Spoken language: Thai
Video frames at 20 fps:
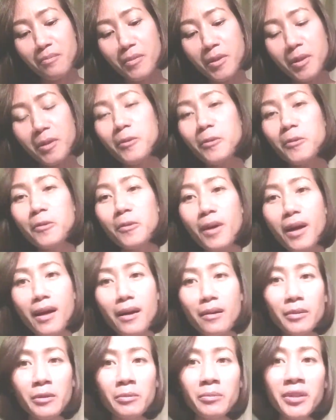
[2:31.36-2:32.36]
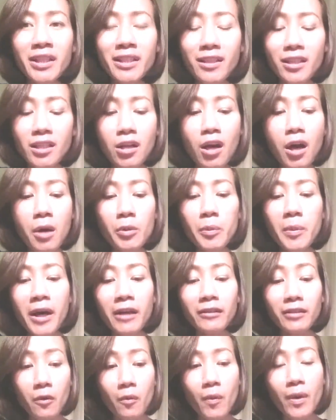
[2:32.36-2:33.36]
ไม่รู้อ่ะเพื่อนๆ จะชอบหรือเป
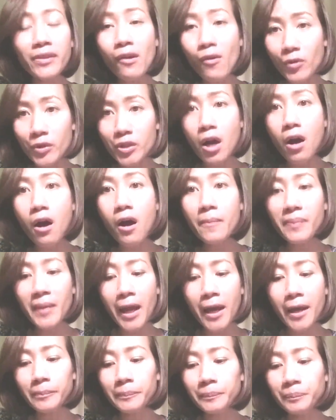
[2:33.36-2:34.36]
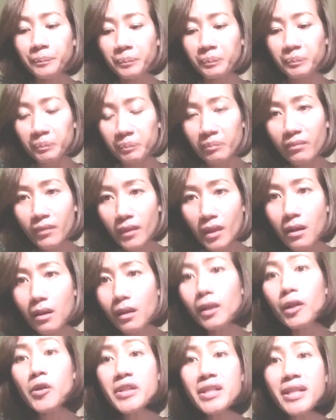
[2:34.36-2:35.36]
ล่า แต่ว่าหน่องชอบนะ
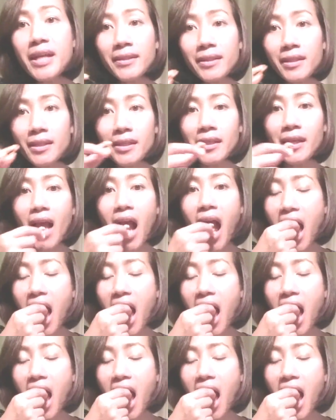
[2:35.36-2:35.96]
รสชาติดี